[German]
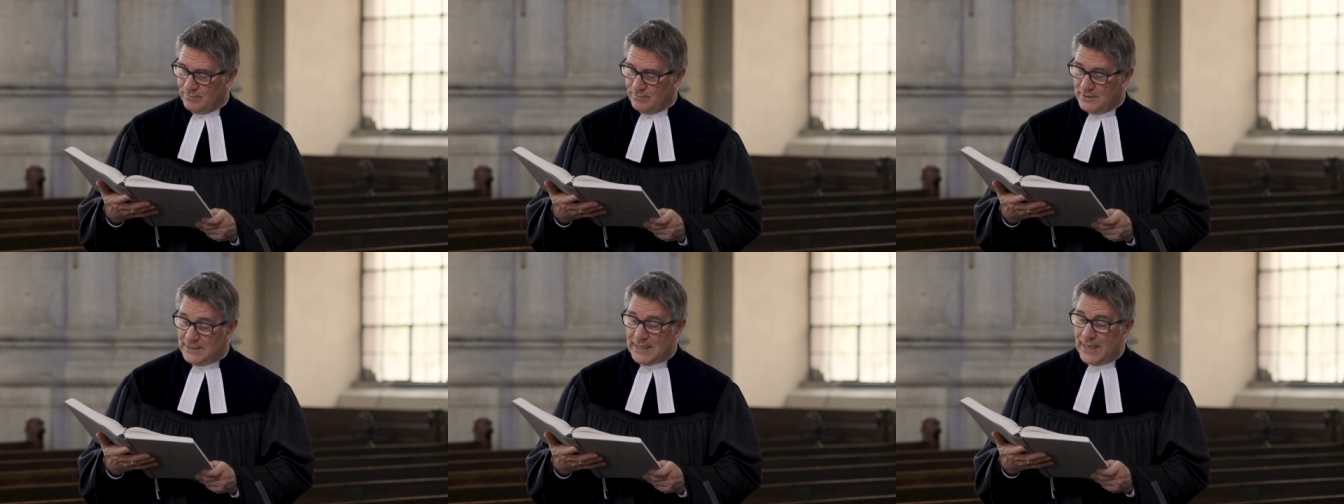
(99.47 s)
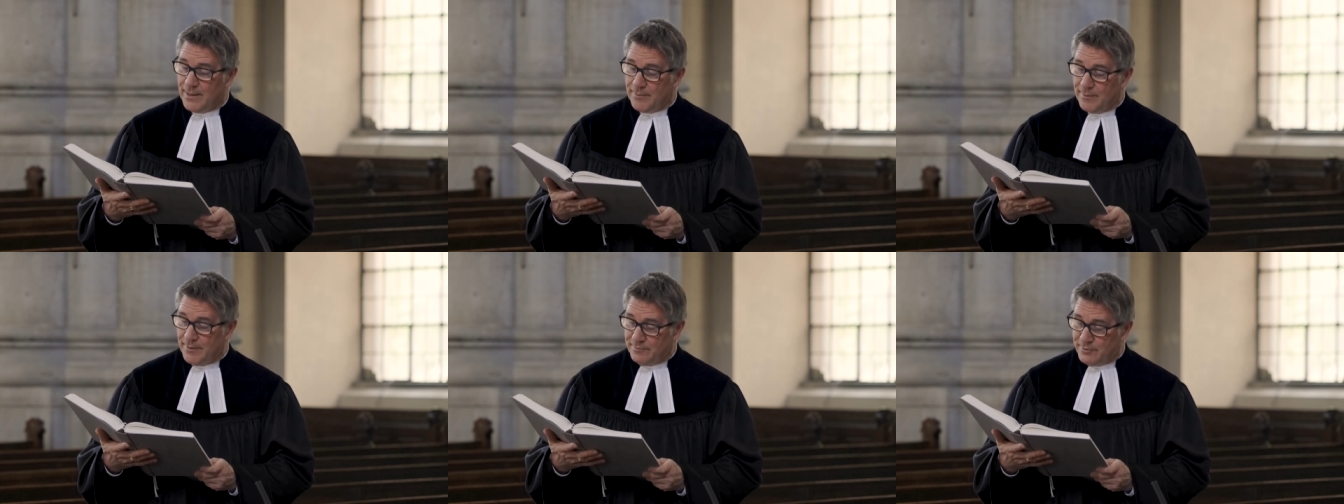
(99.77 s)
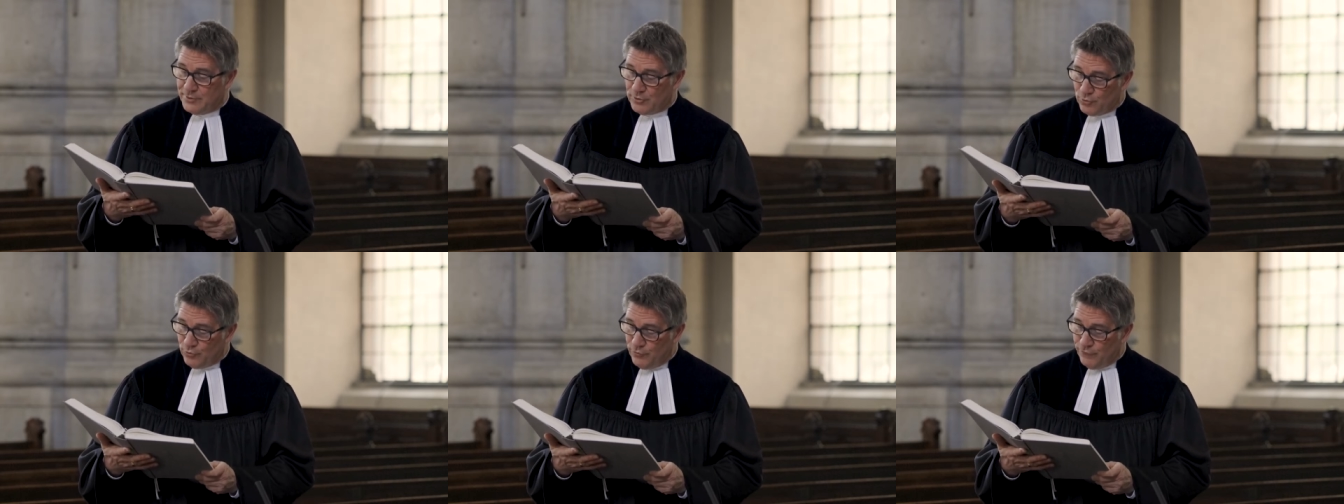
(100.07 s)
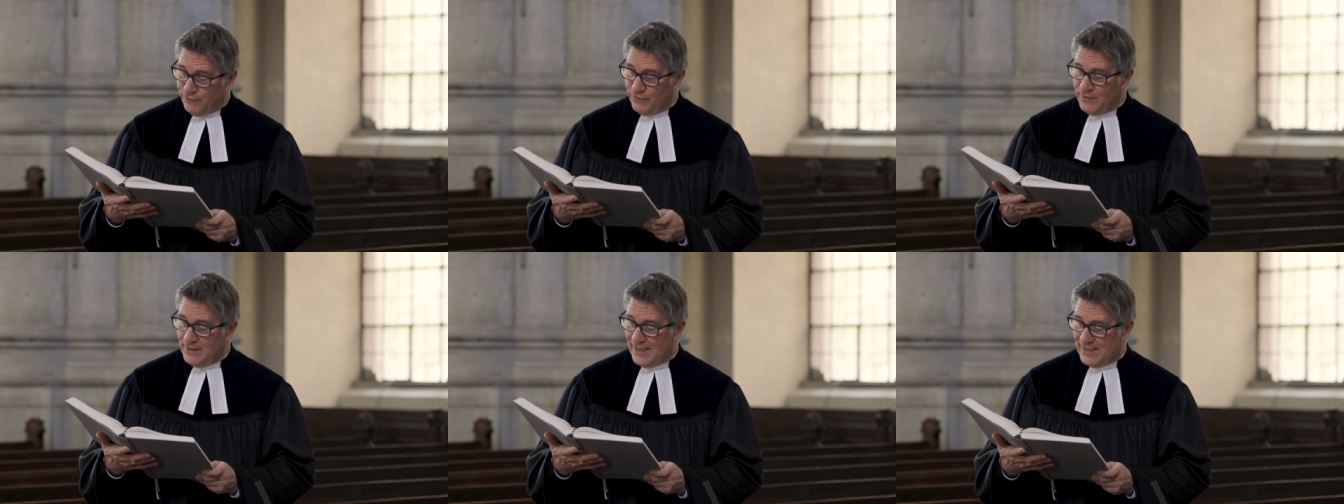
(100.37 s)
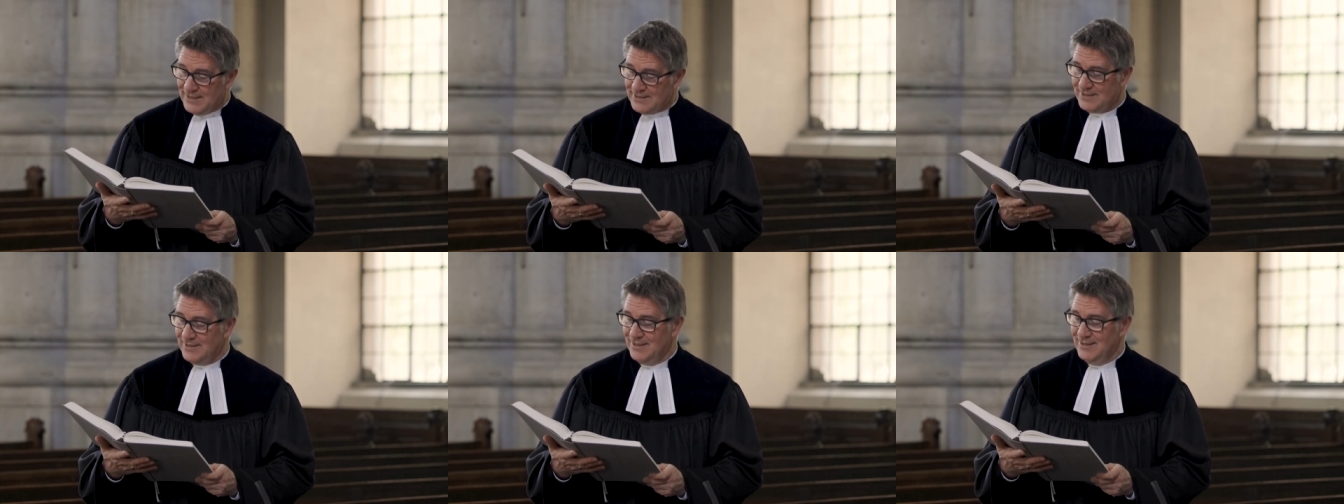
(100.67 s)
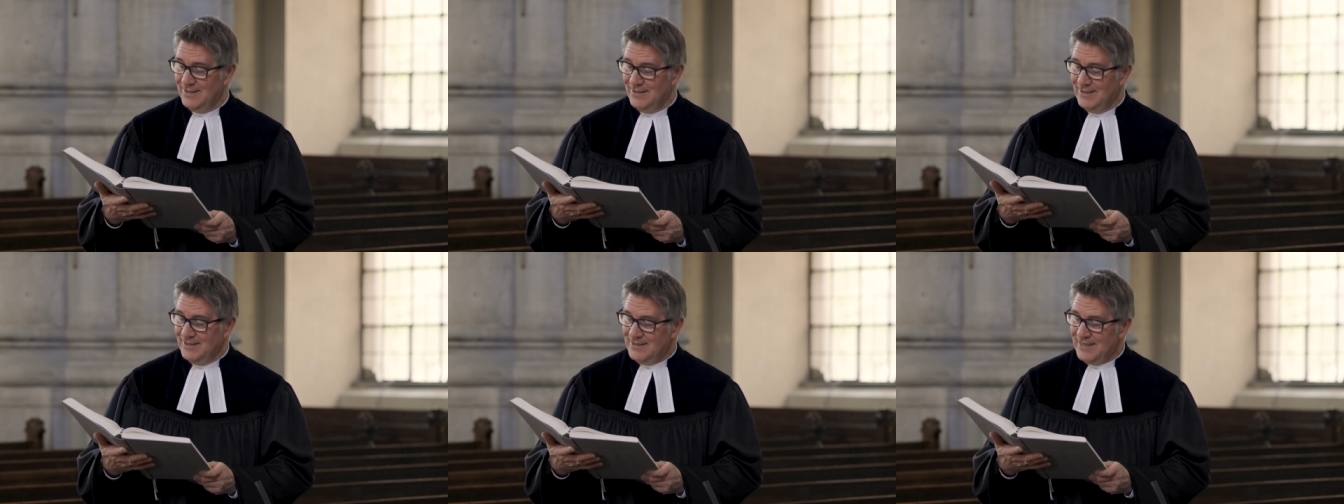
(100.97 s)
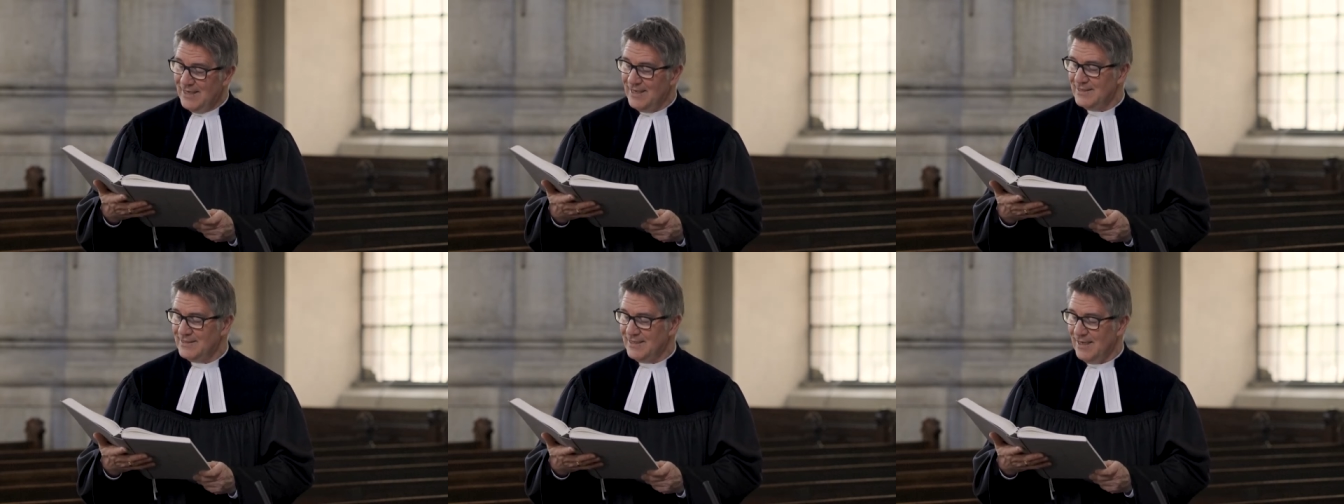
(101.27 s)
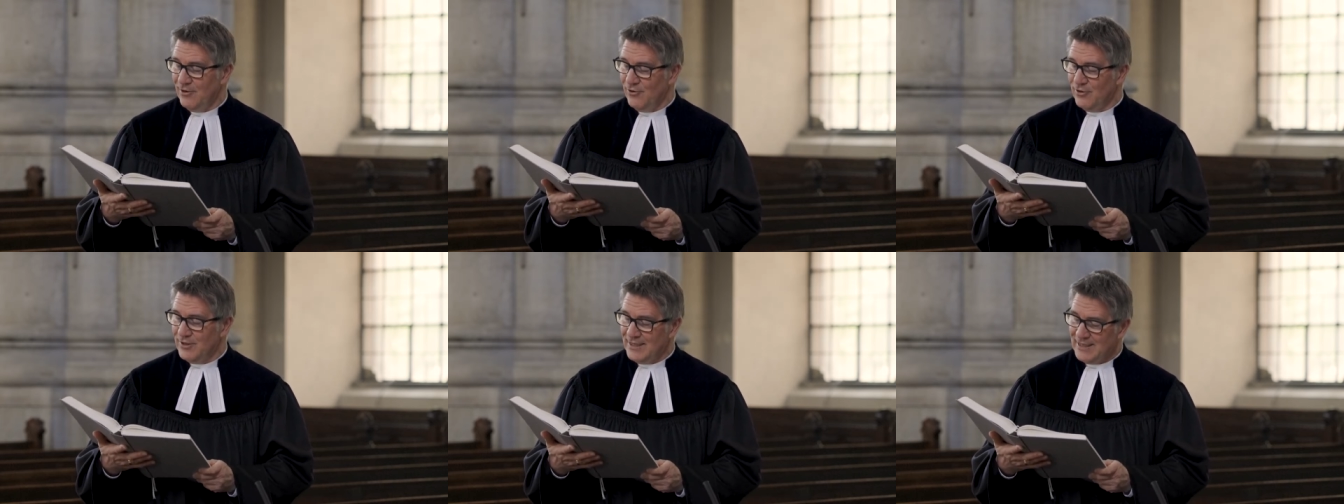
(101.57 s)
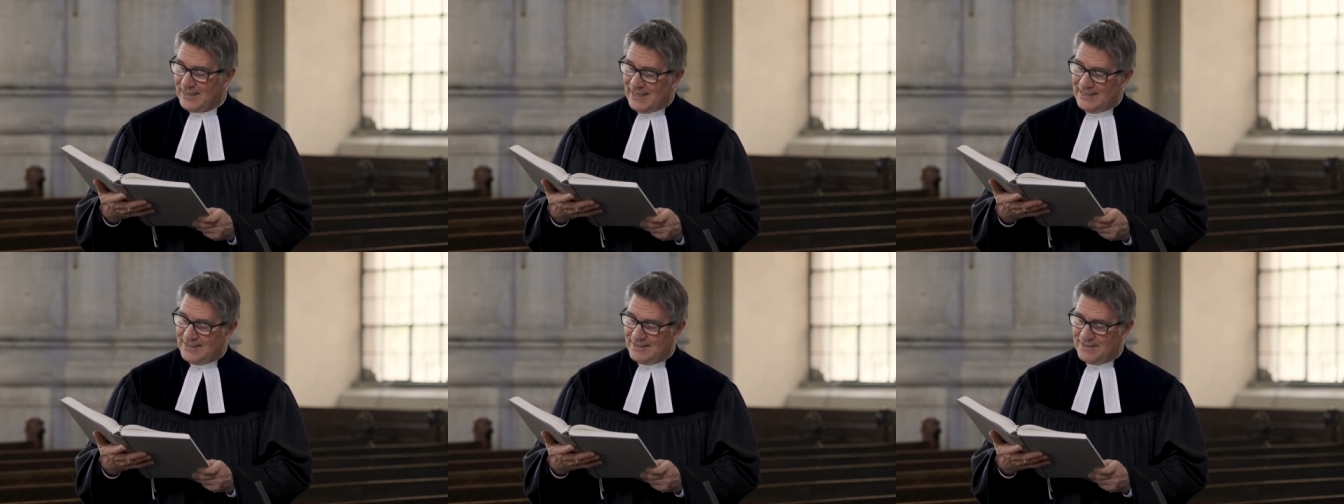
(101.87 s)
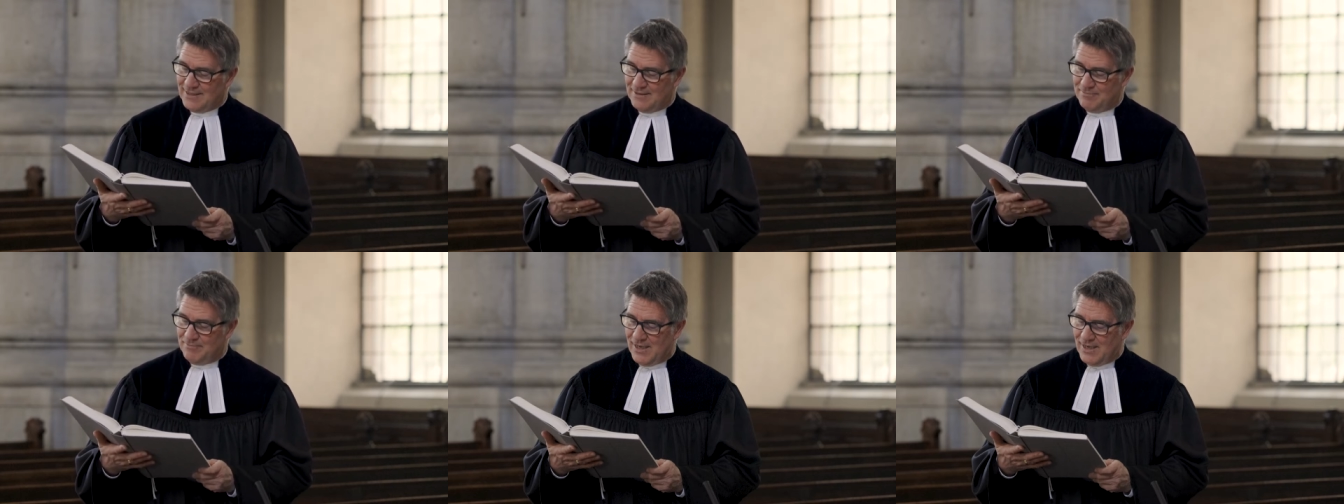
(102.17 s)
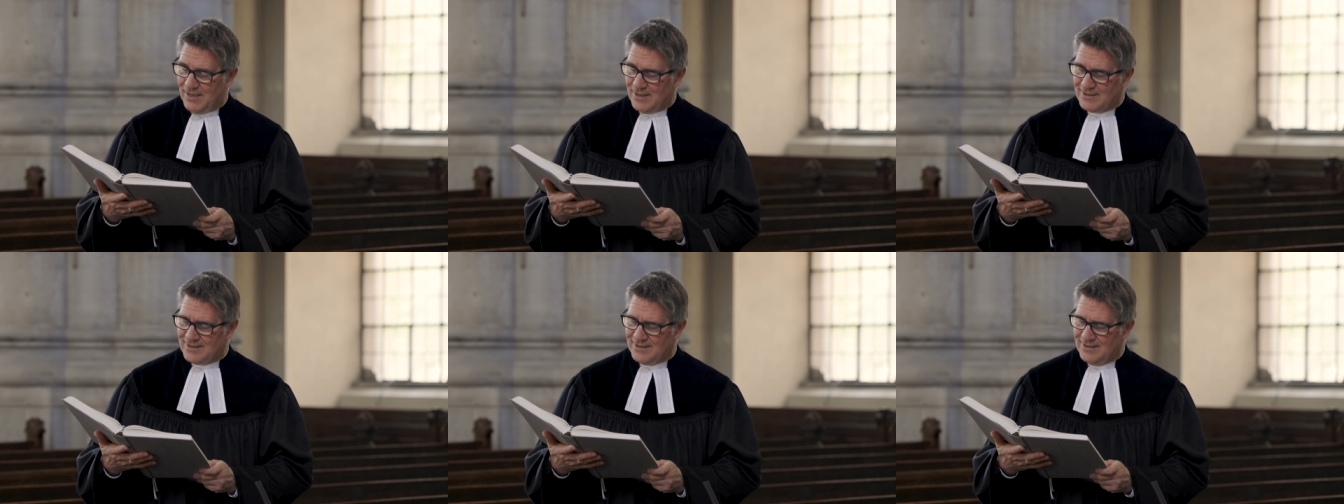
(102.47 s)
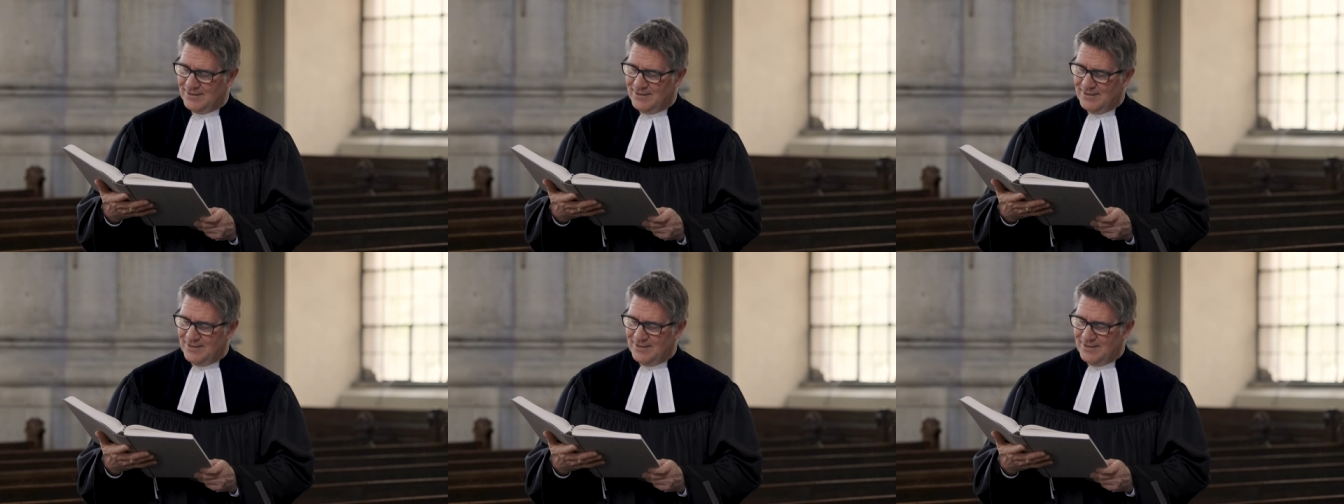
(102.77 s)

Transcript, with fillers: Die er aber berufen hat, die hat er auch gerecht gemacht.